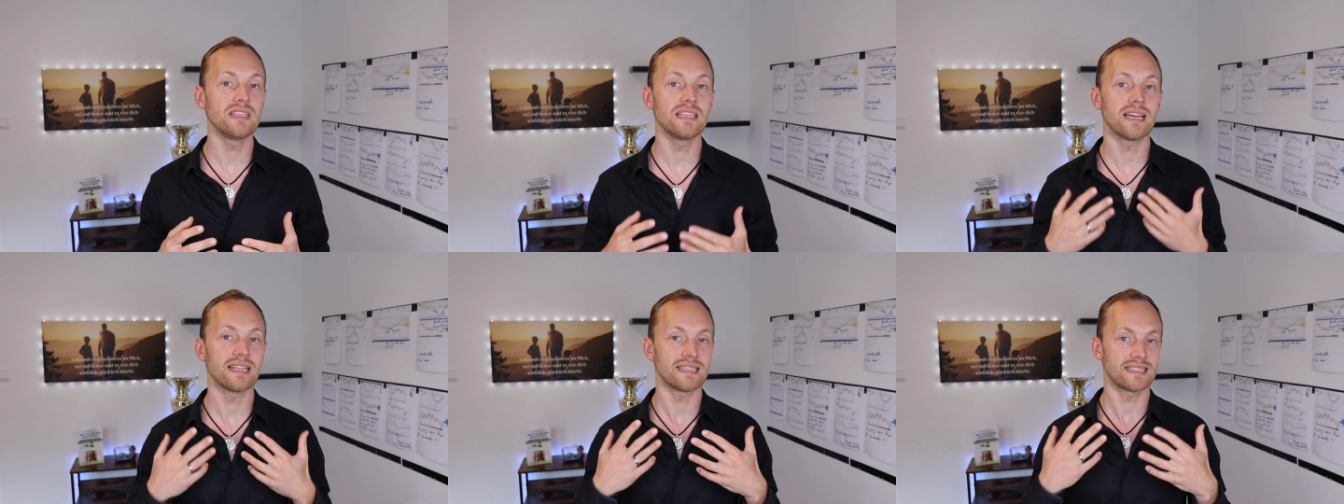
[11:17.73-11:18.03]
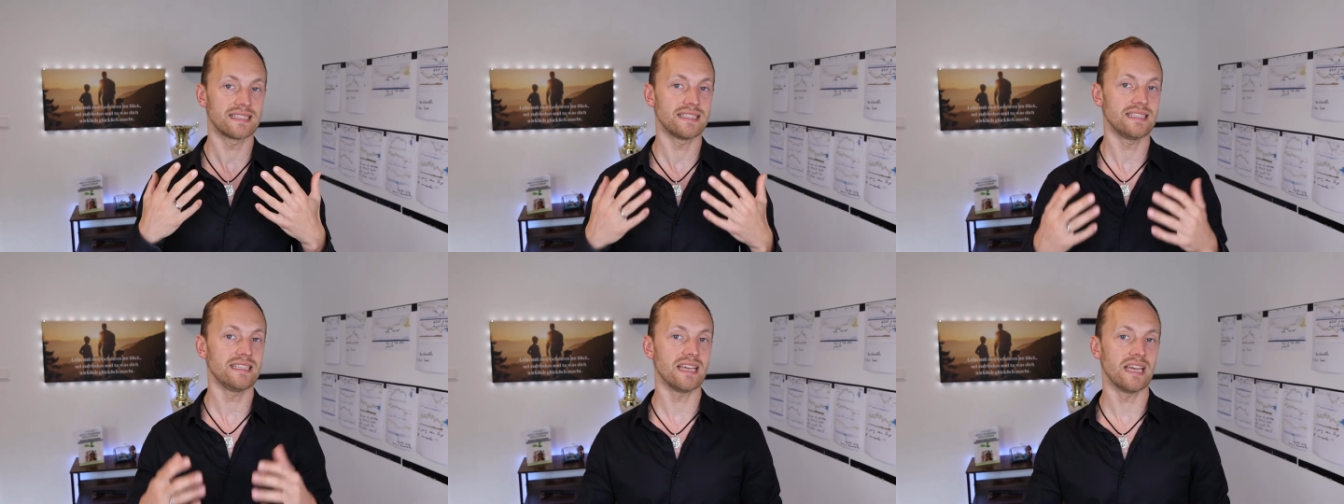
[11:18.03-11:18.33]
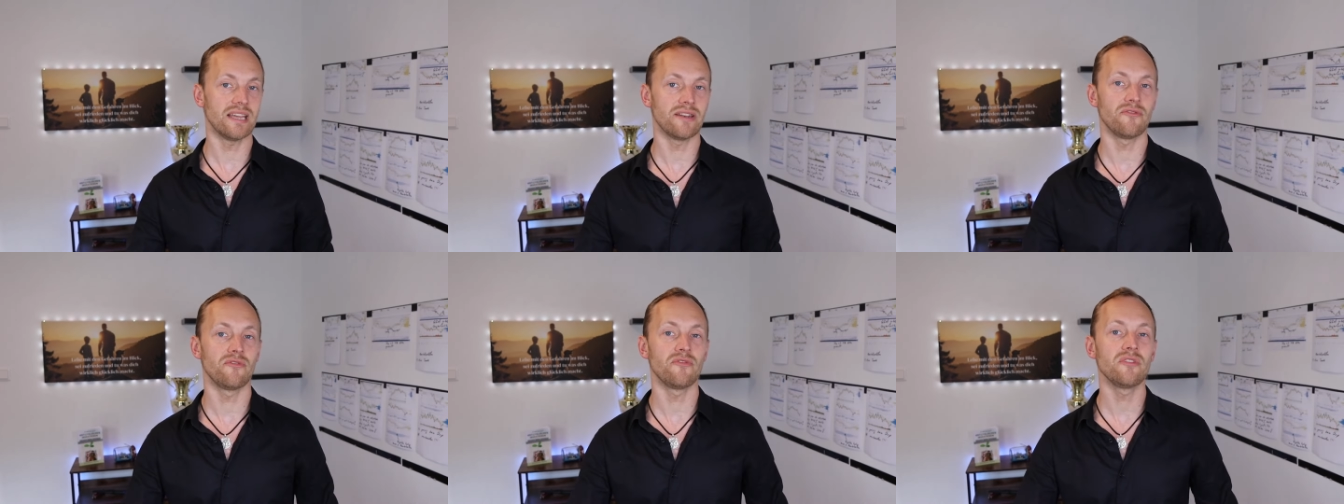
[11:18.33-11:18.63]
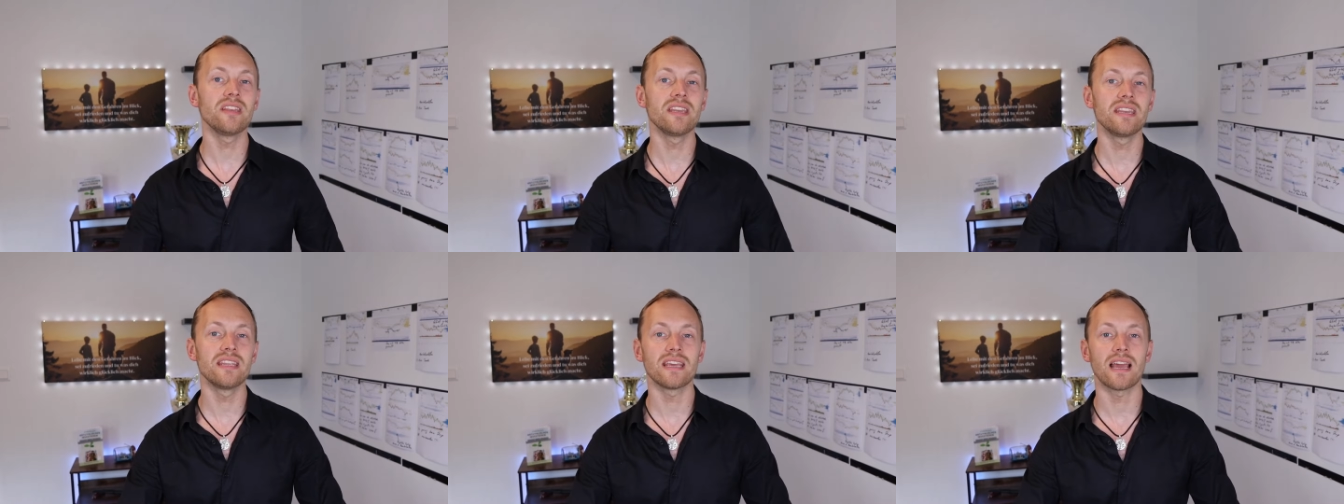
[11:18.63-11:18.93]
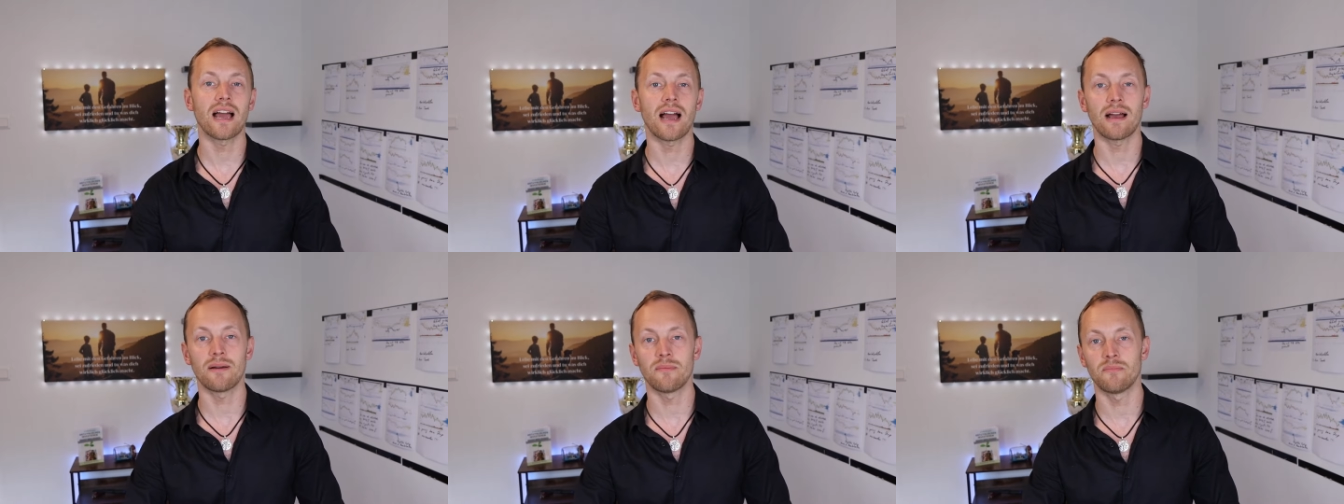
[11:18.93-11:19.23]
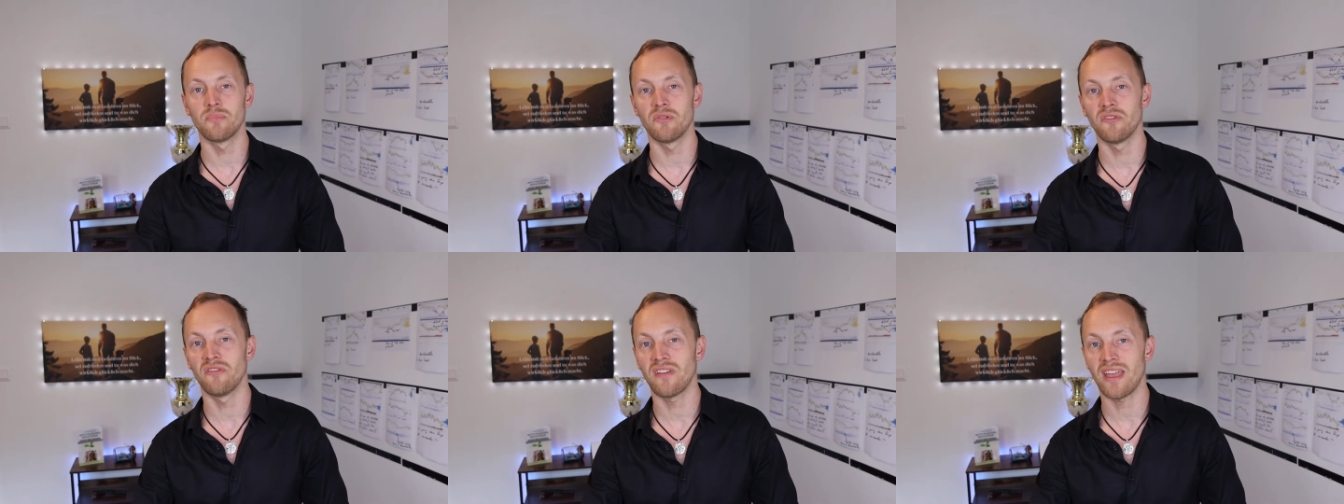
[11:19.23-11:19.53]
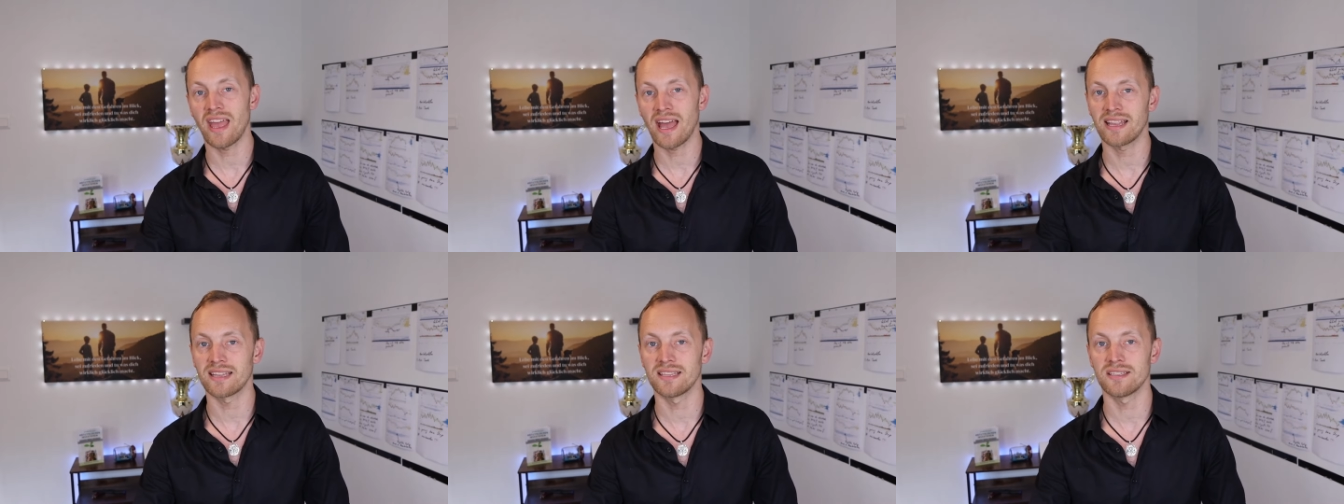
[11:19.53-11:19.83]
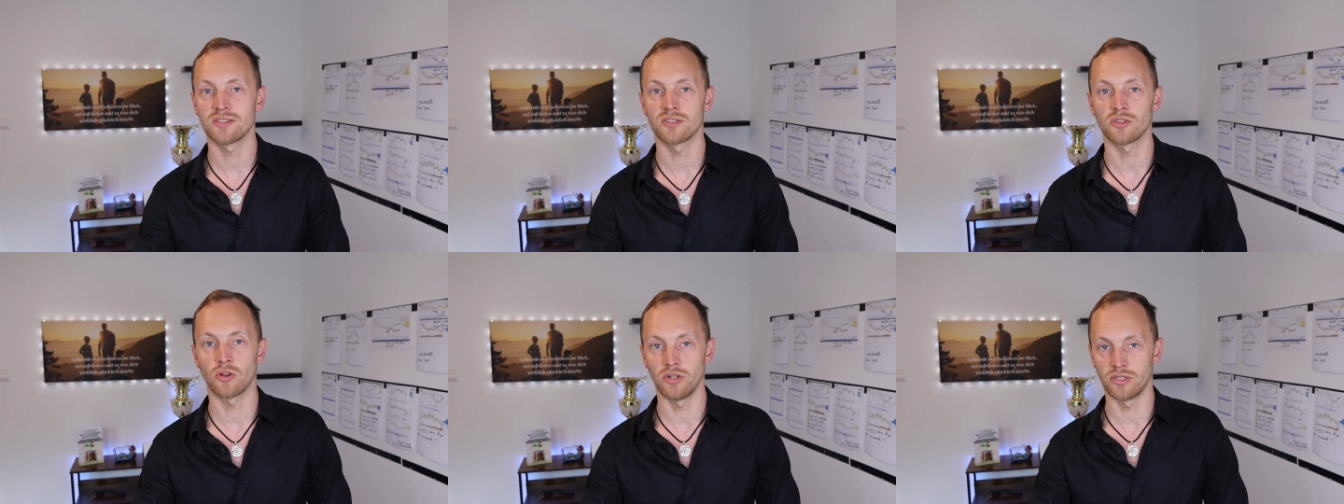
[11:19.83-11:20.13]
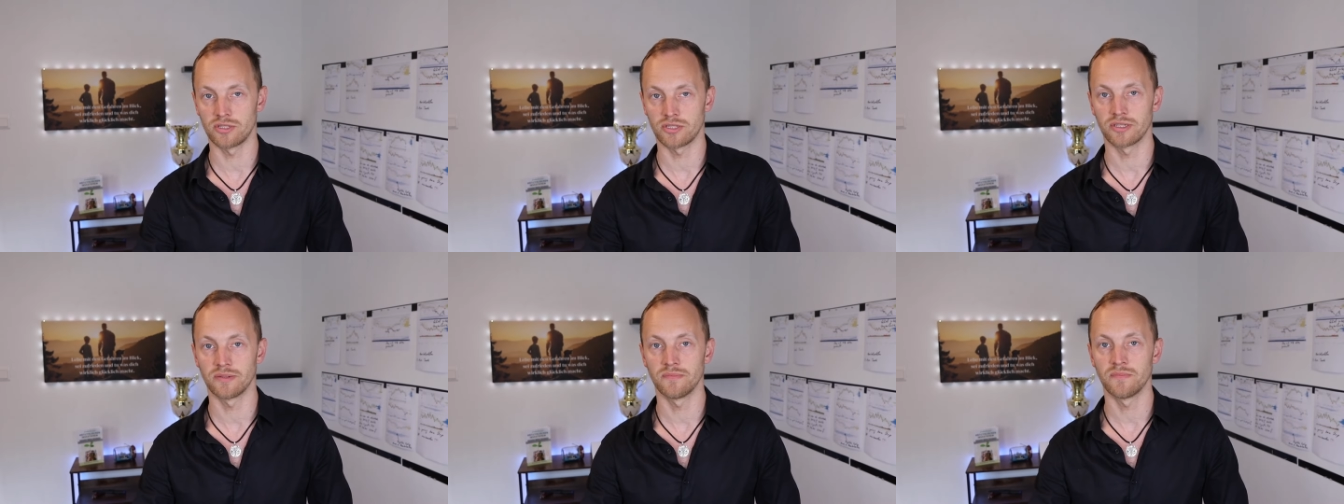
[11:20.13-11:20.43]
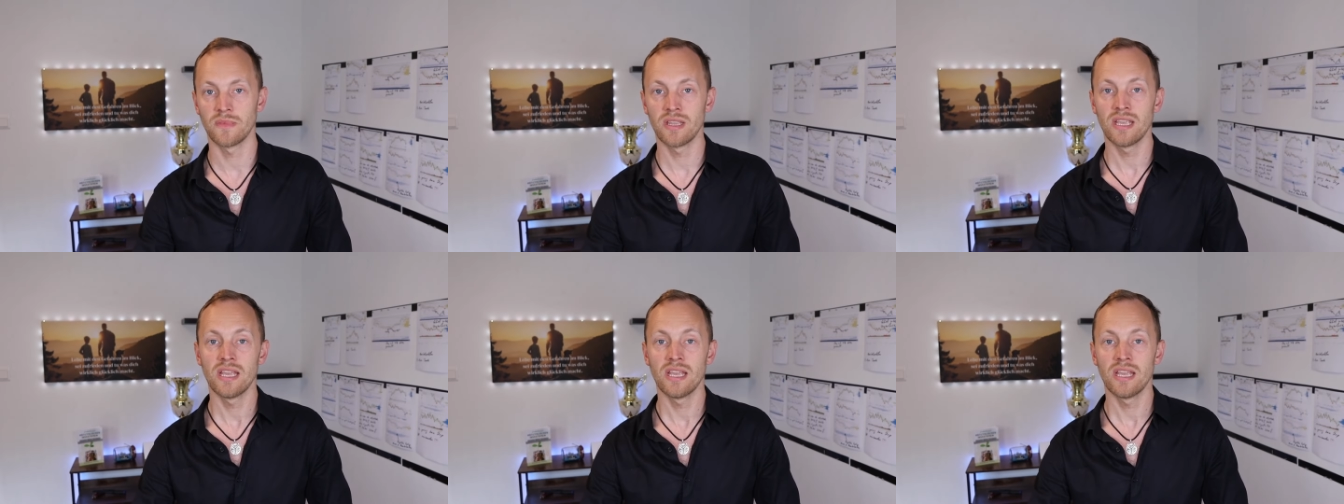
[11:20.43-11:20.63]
jetzt die Nvidia bewerten sollte.